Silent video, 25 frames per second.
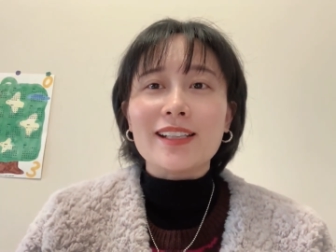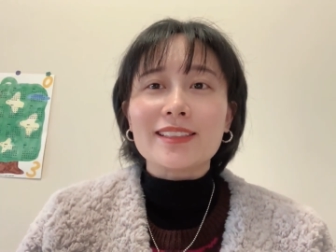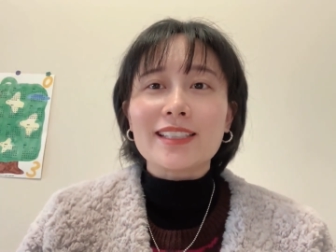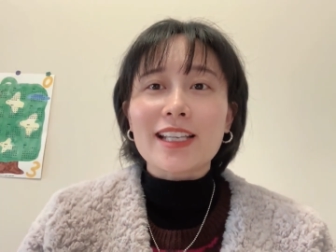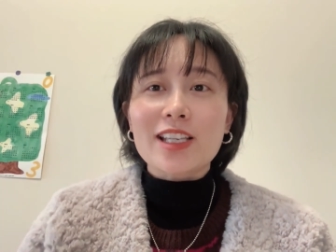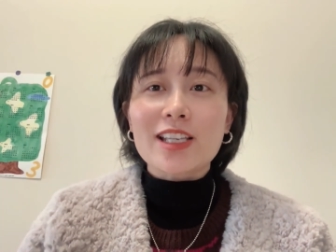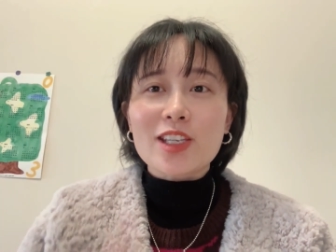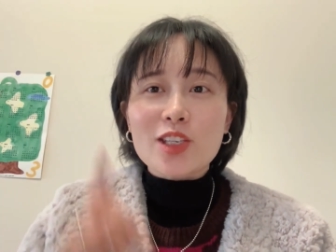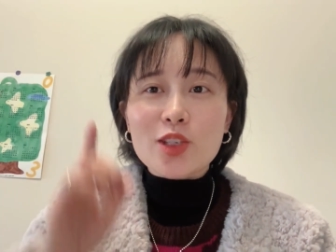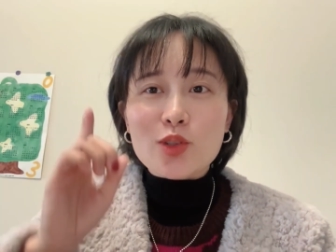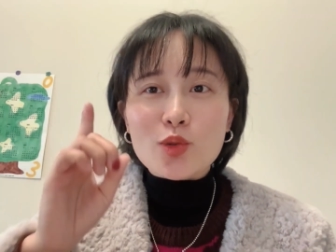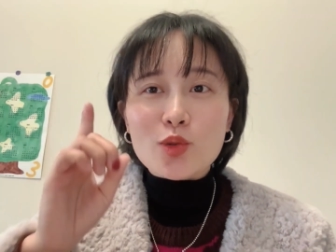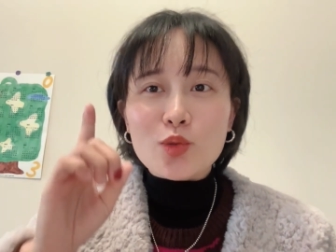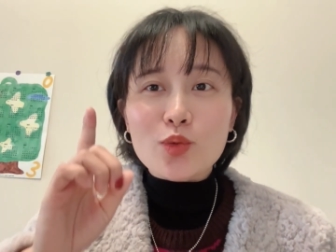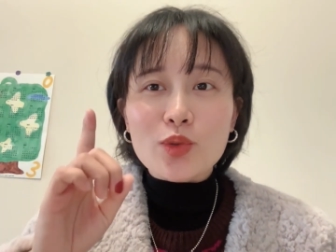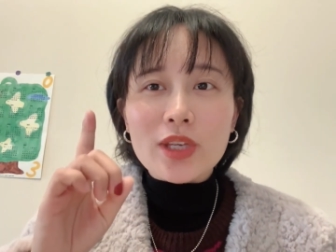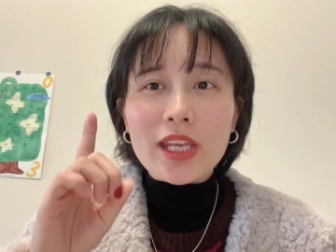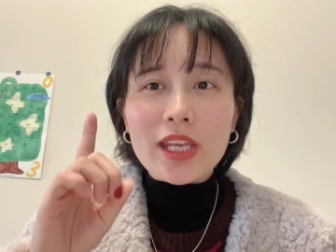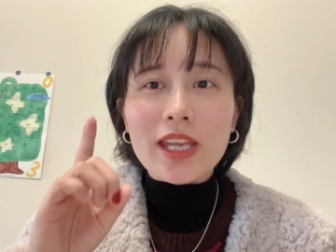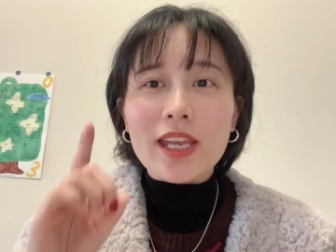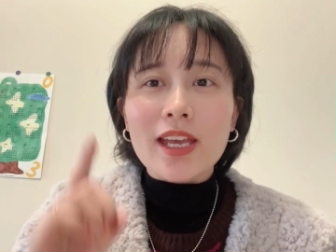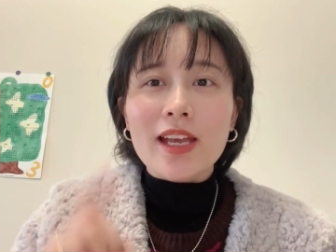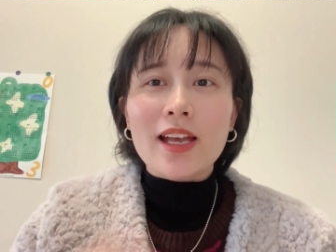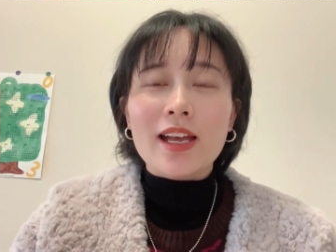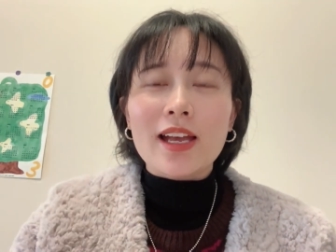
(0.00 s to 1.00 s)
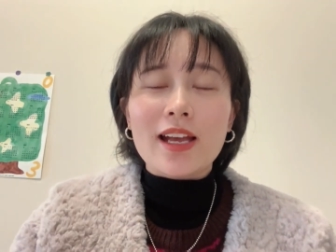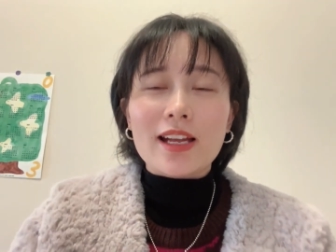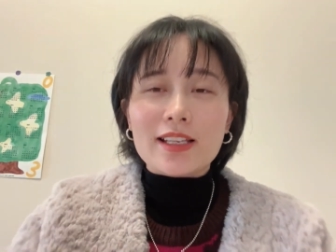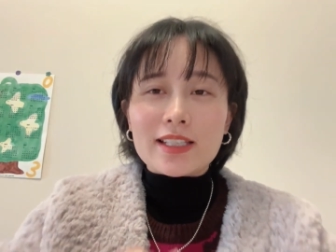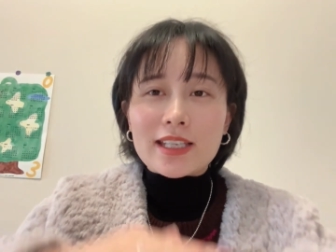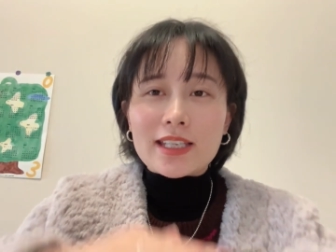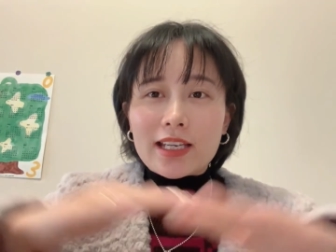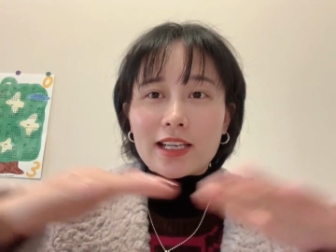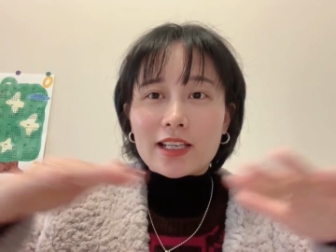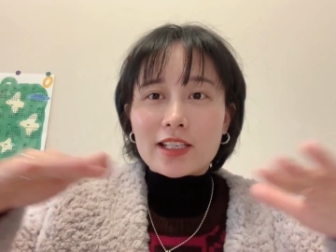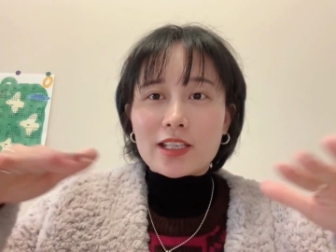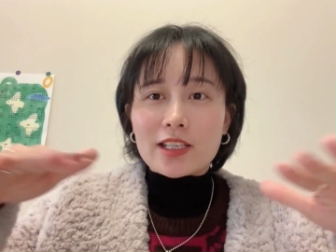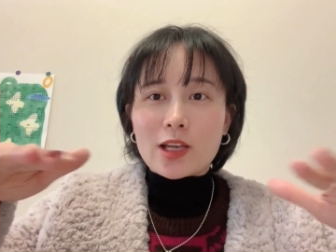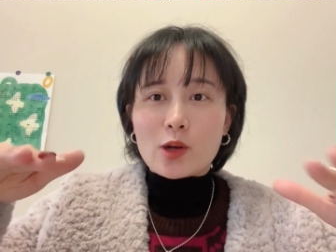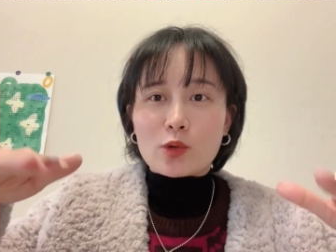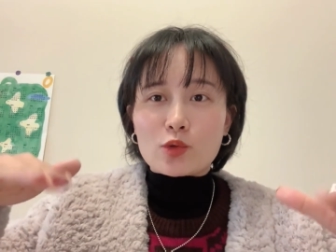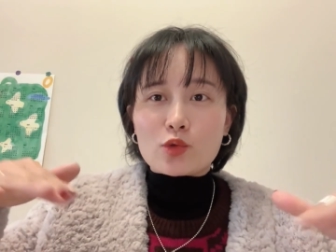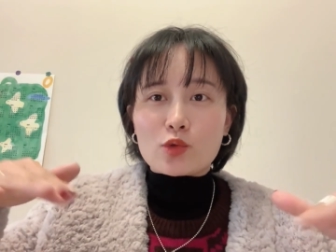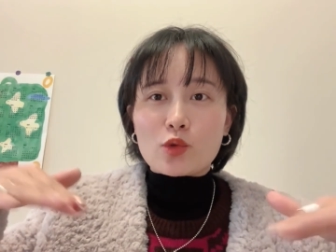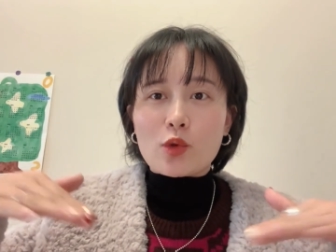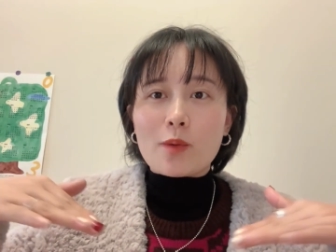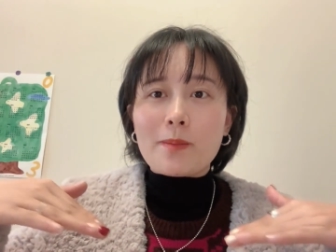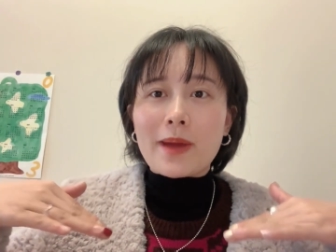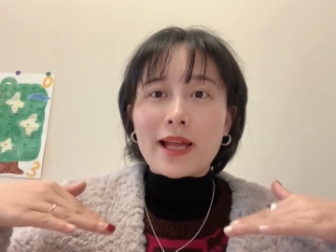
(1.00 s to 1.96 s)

但是注意，这个小桌